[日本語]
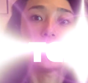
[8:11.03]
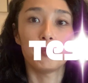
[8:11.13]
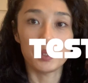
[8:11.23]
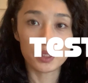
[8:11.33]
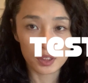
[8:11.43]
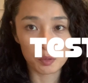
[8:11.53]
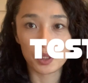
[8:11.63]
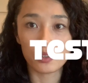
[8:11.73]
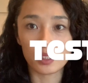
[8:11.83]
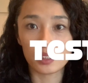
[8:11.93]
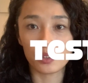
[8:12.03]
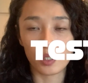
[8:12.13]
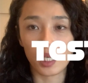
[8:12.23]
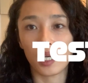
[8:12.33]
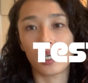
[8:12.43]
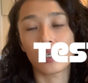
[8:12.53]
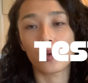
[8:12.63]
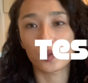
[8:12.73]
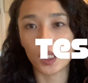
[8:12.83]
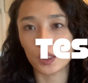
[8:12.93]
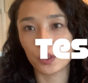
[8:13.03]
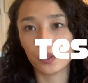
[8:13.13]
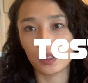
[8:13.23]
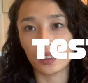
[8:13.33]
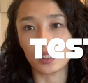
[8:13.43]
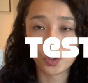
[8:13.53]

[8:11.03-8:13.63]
3つ目のテストが同じように